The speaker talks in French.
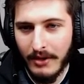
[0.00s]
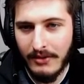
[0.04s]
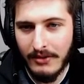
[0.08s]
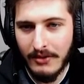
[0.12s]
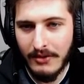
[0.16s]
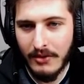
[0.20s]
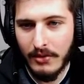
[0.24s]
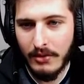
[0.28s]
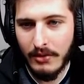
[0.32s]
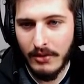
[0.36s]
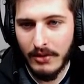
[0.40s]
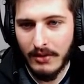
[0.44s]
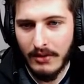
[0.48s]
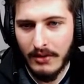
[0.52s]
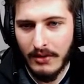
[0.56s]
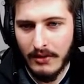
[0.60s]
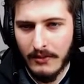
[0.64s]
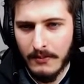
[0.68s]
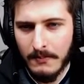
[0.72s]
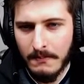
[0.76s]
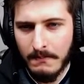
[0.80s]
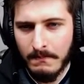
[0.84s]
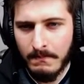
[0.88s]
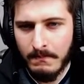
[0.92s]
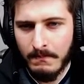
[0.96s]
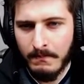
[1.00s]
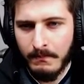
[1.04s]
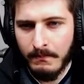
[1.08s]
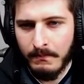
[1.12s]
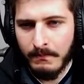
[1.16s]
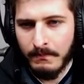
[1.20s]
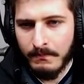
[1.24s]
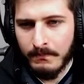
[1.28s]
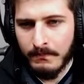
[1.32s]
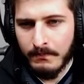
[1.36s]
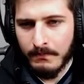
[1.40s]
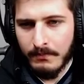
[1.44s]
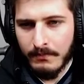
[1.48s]
Scout
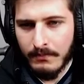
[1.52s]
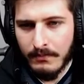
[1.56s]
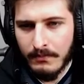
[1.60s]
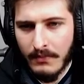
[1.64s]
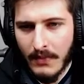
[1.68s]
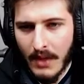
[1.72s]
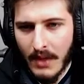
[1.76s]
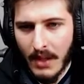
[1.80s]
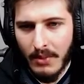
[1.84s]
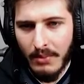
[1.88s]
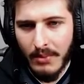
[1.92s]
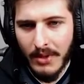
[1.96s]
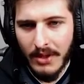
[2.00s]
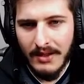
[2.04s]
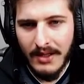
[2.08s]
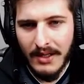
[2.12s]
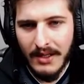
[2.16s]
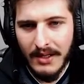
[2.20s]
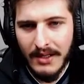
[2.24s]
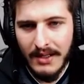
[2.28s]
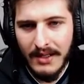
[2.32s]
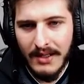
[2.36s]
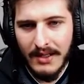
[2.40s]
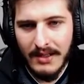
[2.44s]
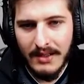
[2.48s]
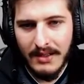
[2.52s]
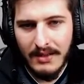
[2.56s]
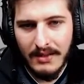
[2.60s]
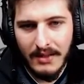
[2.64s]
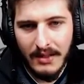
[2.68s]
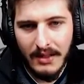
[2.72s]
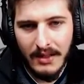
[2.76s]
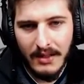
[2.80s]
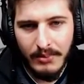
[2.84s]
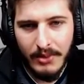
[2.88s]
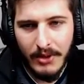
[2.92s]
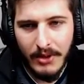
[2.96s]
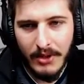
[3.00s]
Mental est
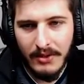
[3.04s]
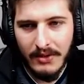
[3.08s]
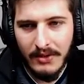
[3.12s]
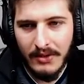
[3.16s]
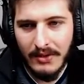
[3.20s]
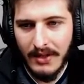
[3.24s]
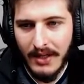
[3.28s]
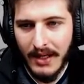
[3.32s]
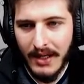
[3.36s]
important.